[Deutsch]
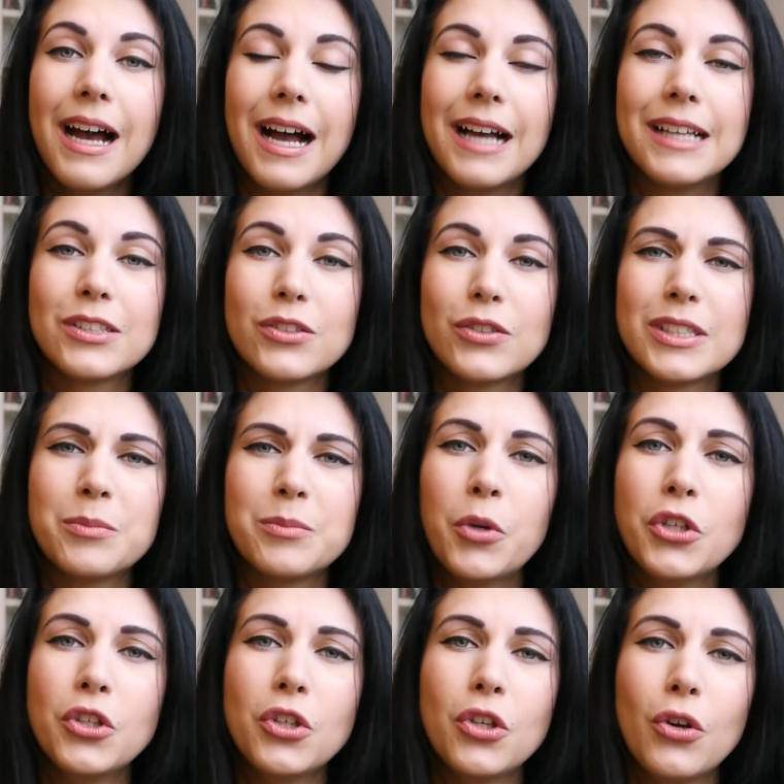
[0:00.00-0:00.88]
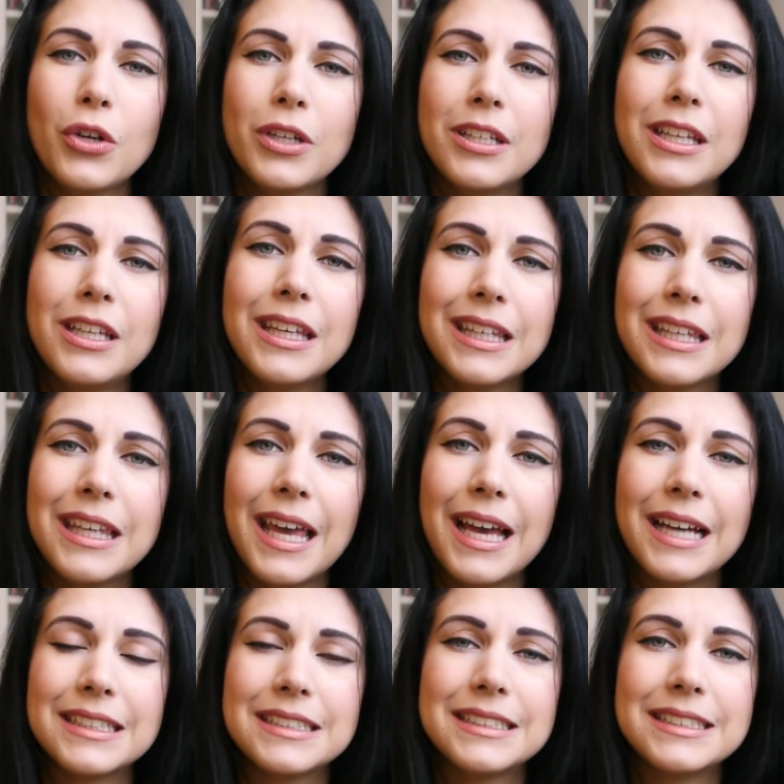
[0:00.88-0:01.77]
Also das möchte ich euch nicht
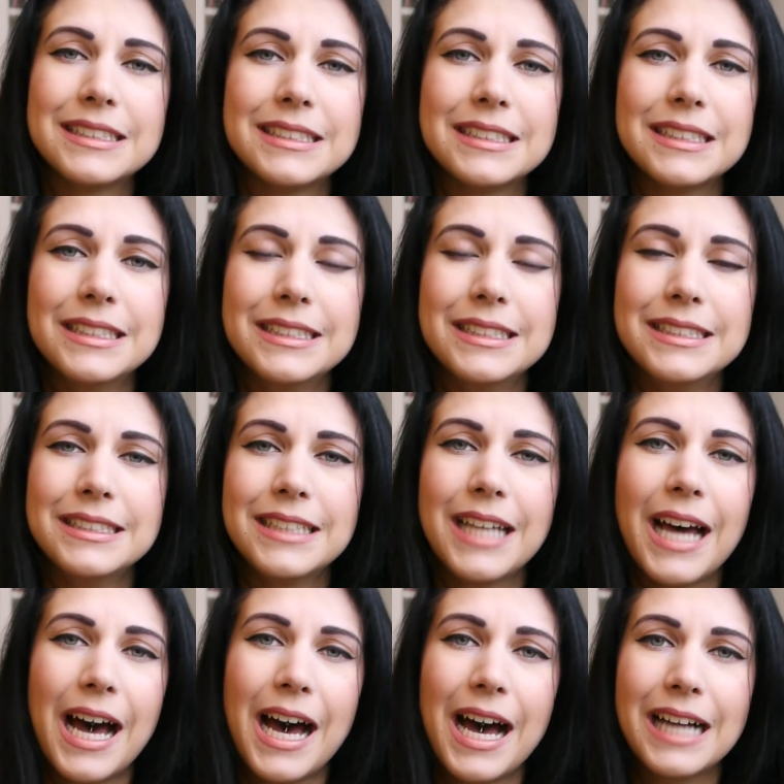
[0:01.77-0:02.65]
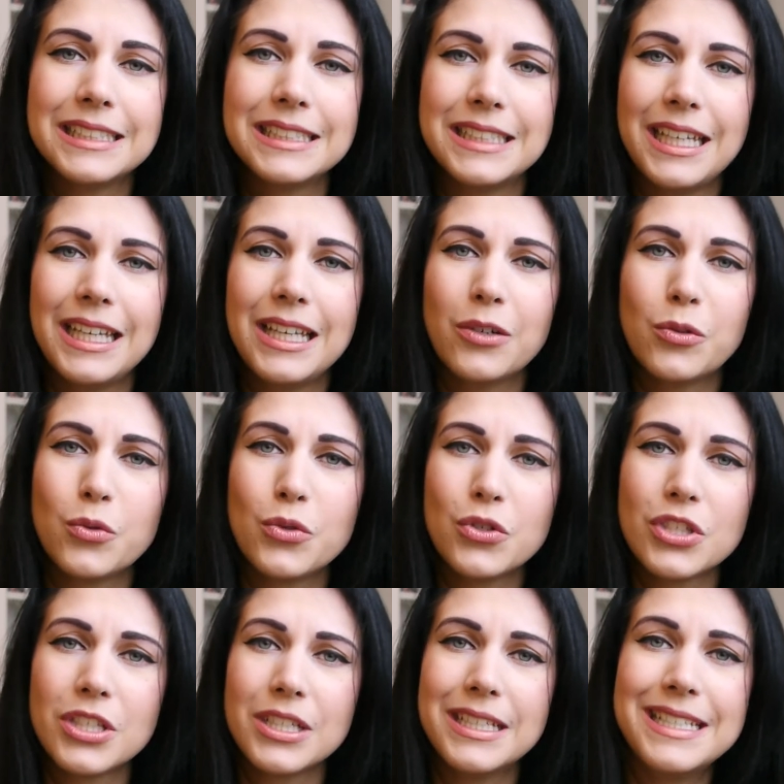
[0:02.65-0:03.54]
gerne in HD
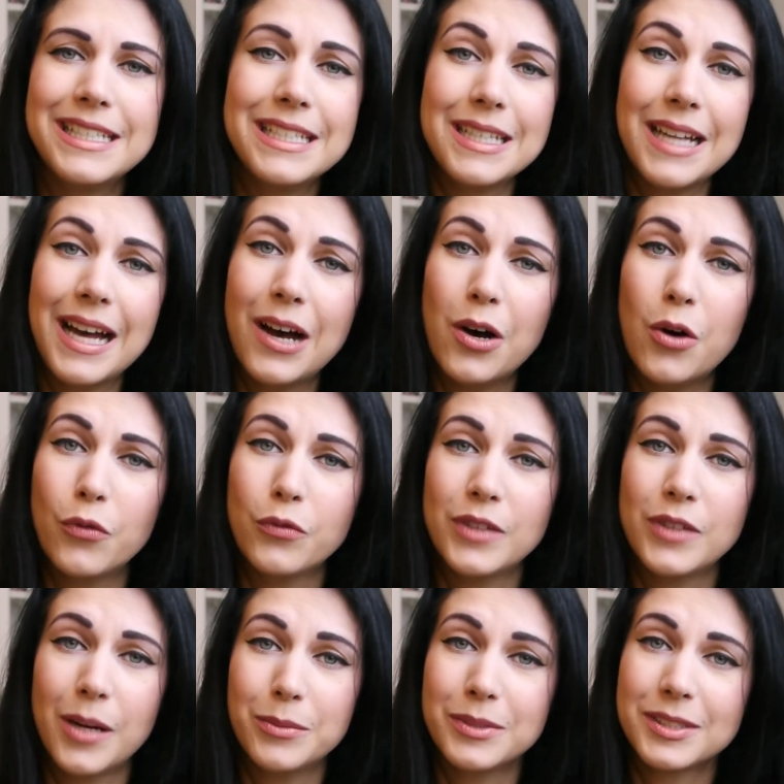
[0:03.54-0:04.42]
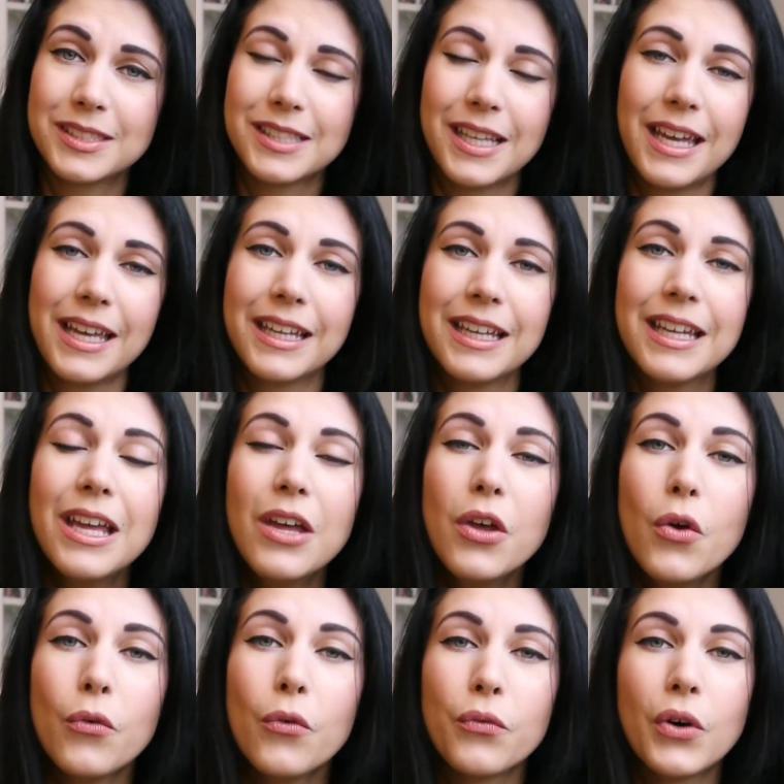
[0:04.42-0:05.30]
und in Nahaufnahme zeigen.
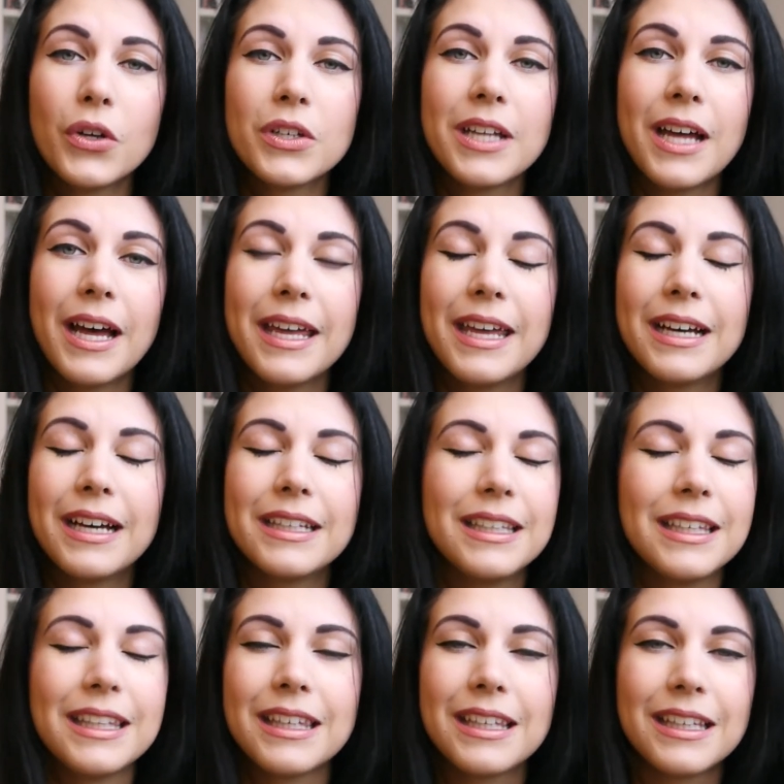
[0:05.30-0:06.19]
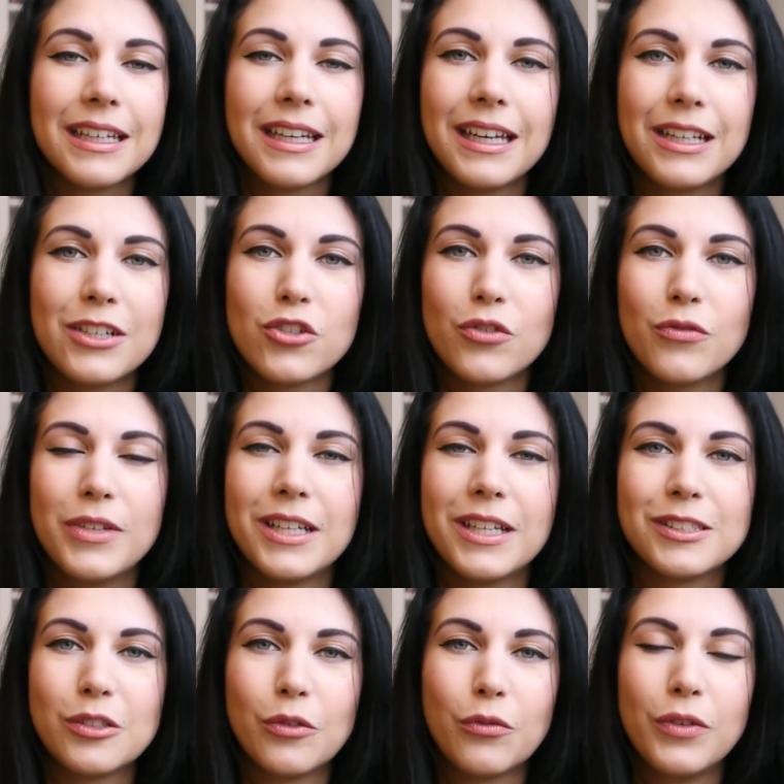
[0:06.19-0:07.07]
Von daher, ich rede schon
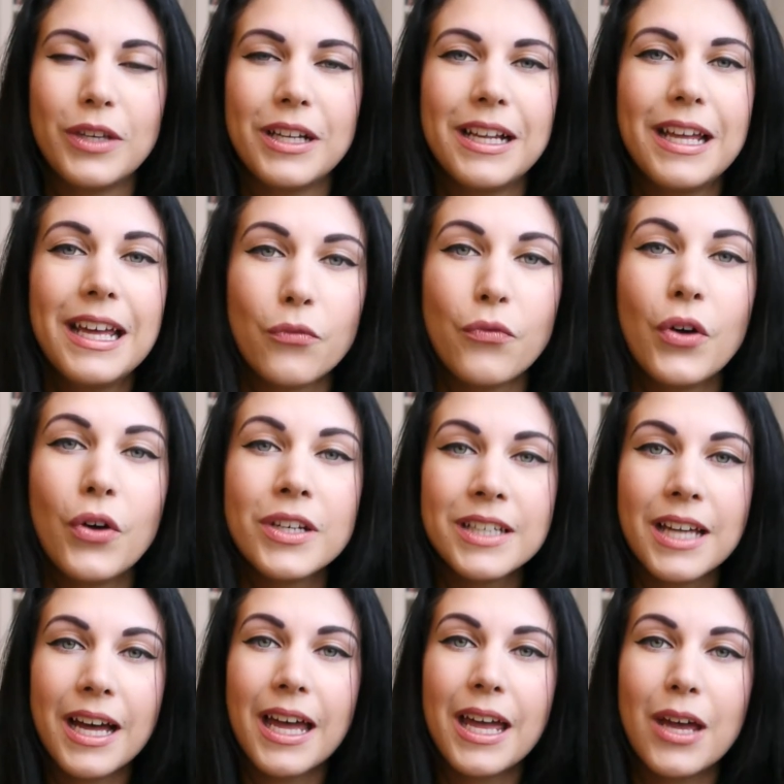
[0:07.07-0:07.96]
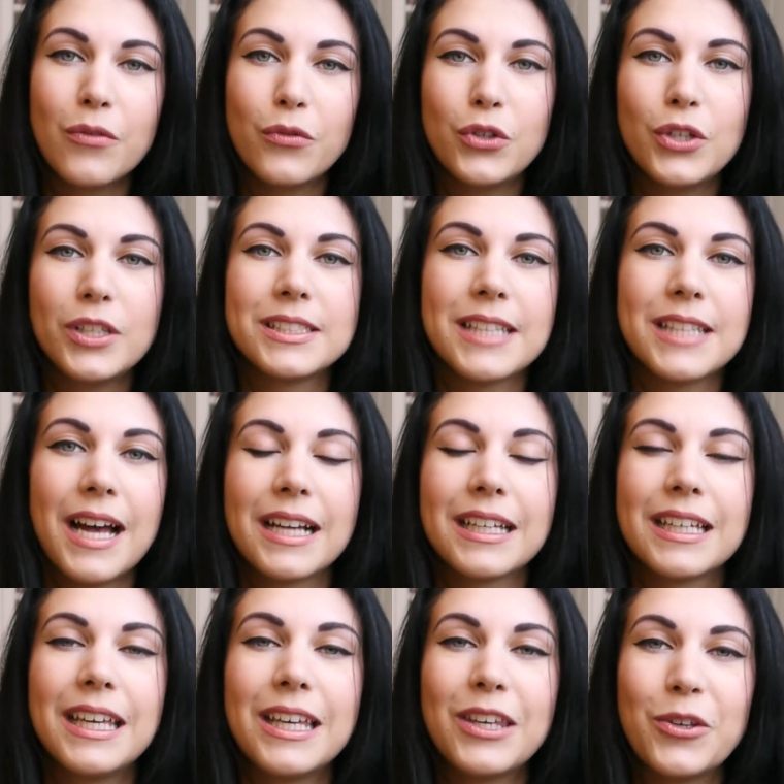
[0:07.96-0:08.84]
wieder zu viel. Von daher würde ich
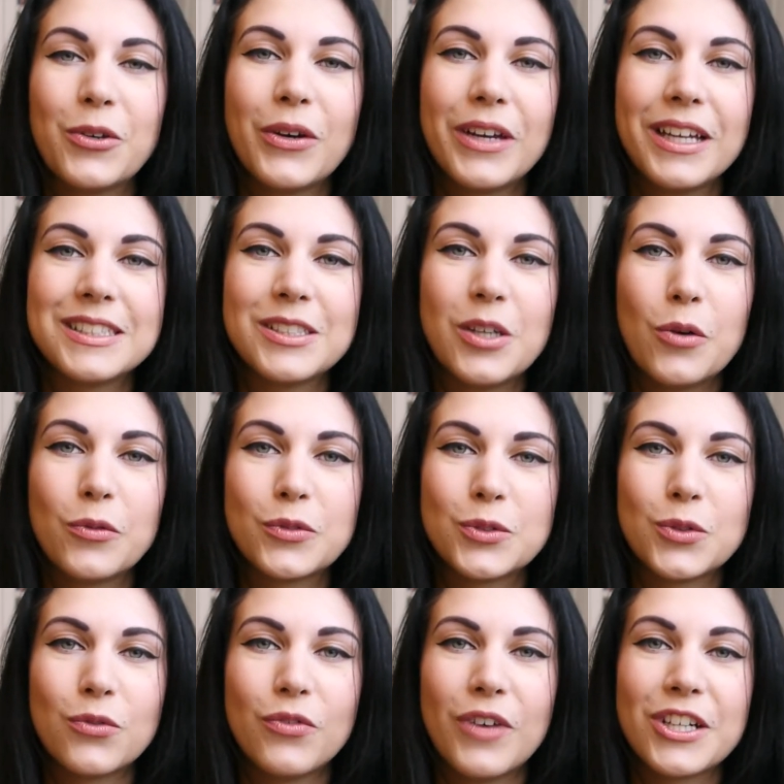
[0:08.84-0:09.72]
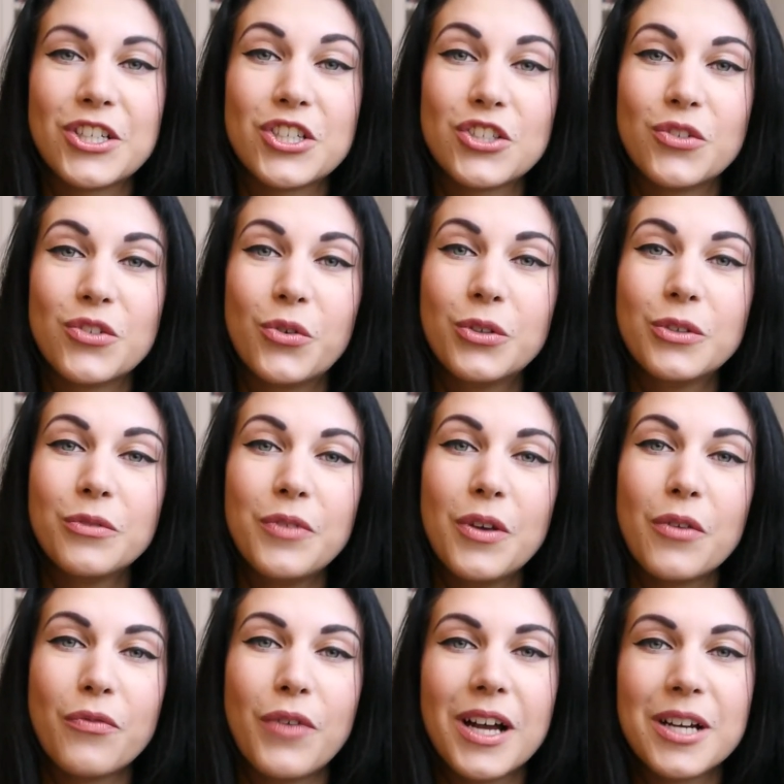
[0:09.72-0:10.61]
sagen, ich höre jetzt auf zu quatschen und
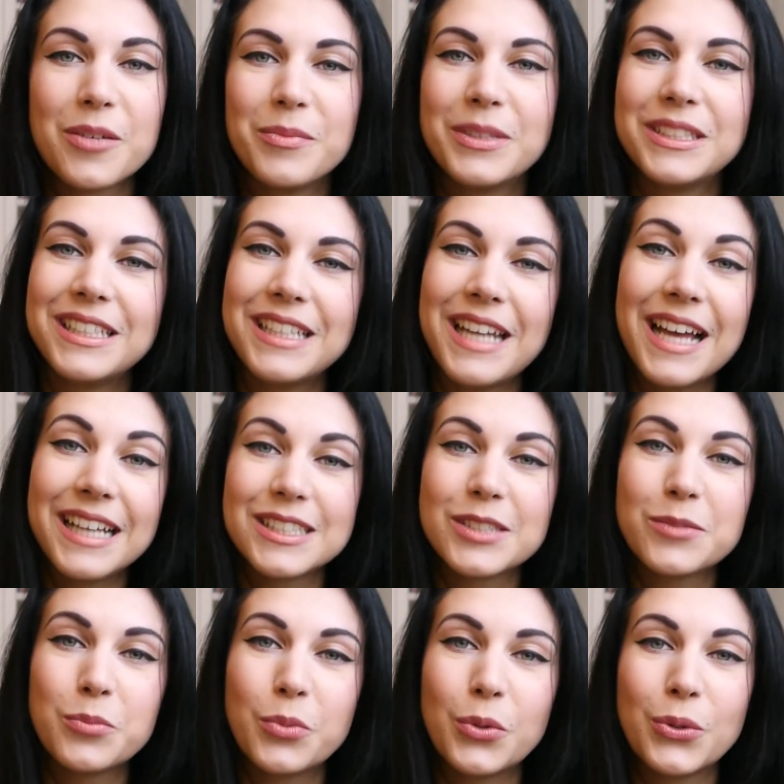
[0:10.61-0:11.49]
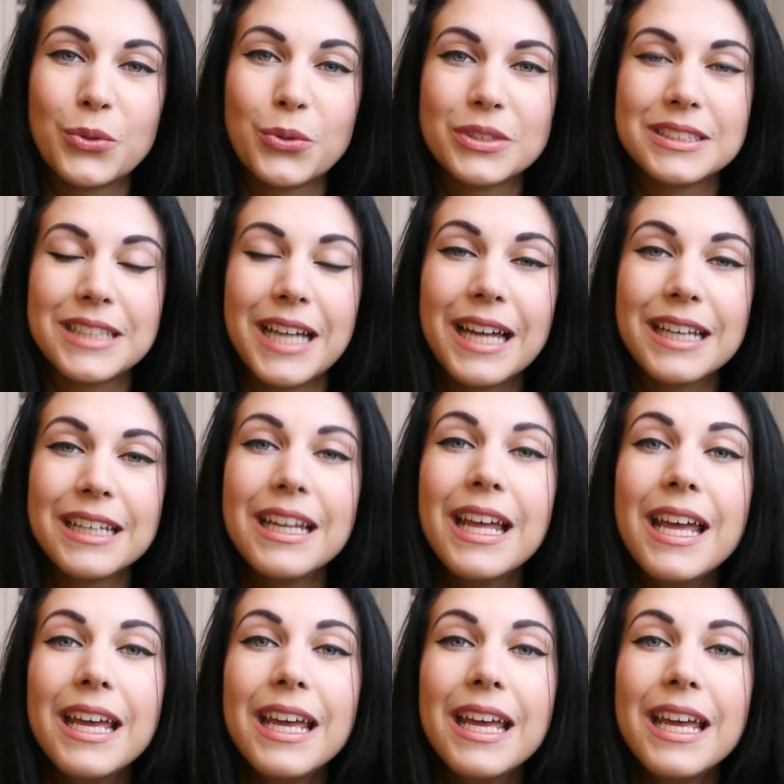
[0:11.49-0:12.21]
wir fangen mit den ersten Produkten an.